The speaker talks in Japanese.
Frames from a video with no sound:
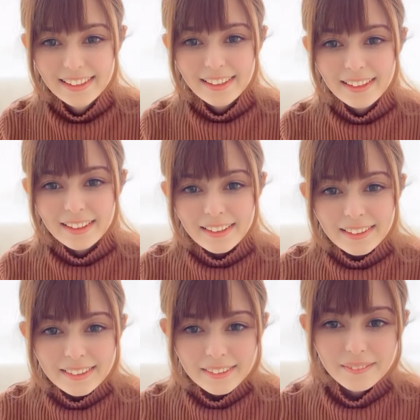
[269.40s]
あ赤さ
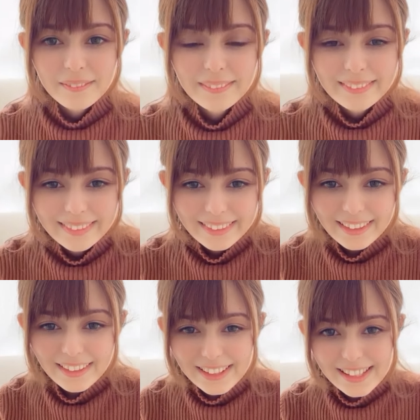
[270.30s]
ん
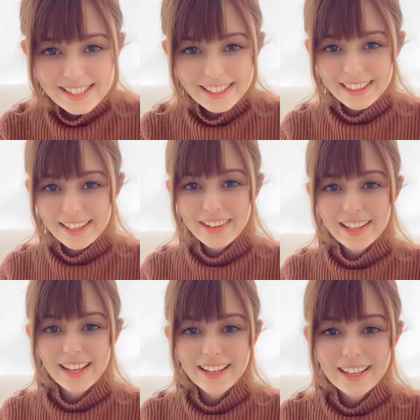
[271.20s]
ハトミありがとう
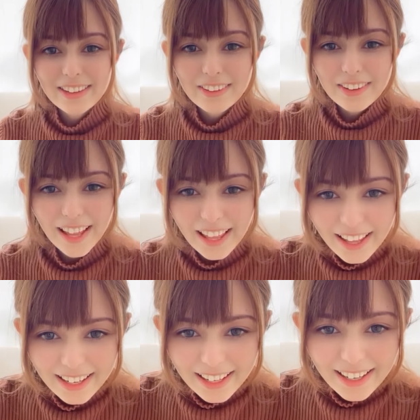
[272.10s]
チャヒンチャヒンあごめん
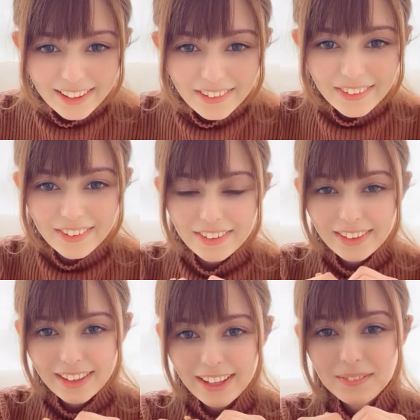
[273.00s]
なさい名前が読め
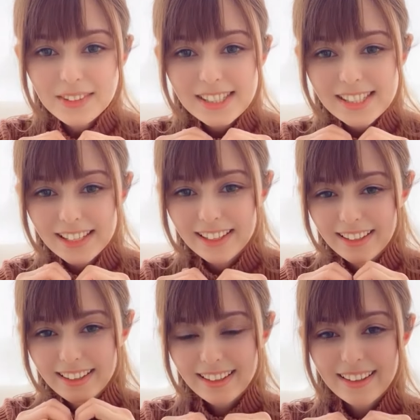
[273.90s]
ないバラ天球
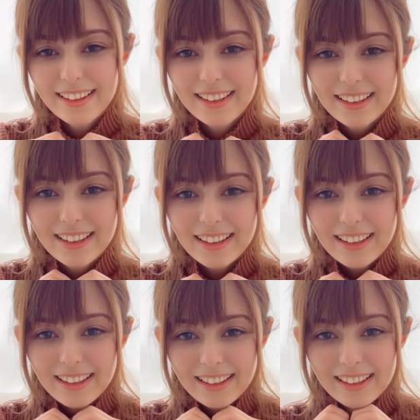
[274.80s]
ありがとう
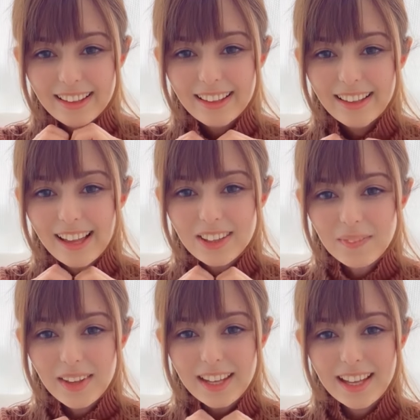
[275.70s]
バラが来
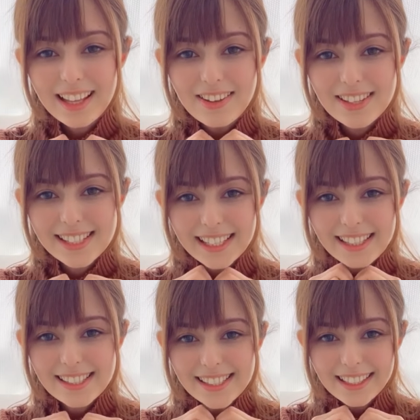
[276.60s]
たらハエの真似して
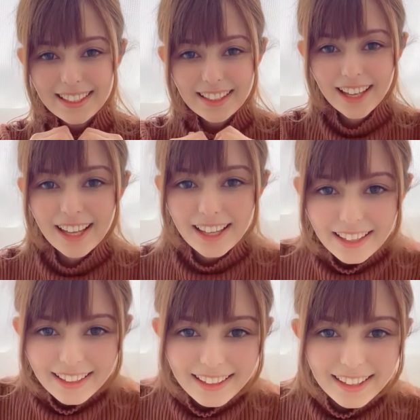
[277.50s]
ます
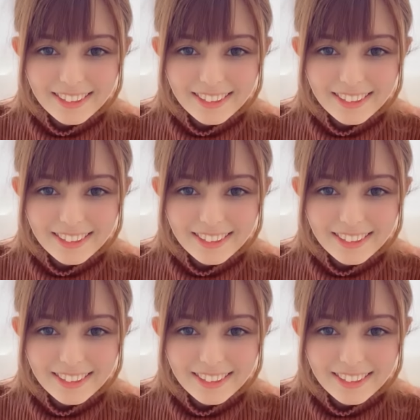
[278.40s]
カスカス